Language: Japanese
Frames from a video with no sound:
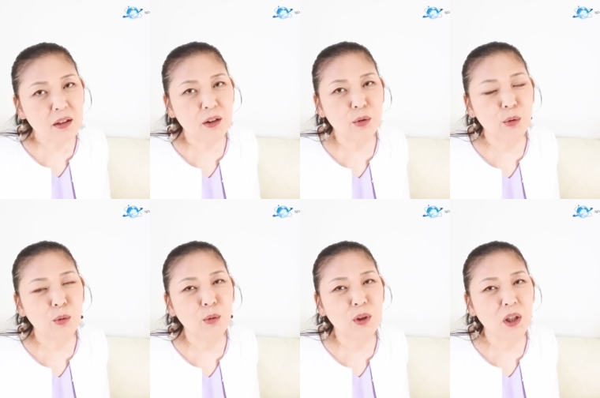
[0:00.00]
た情
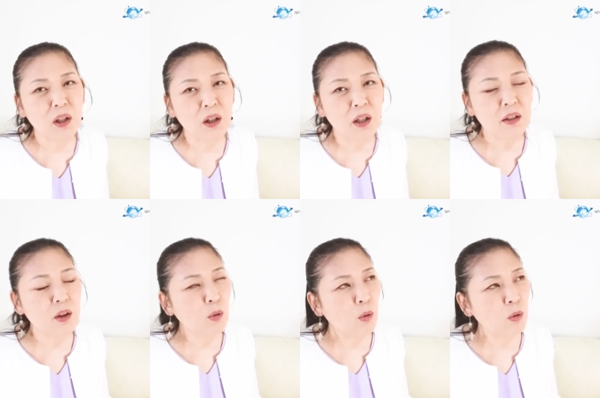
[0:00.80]
報で相
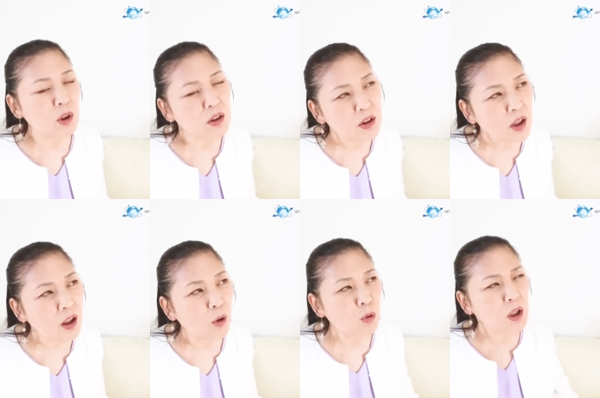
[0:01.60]
手をお世辞で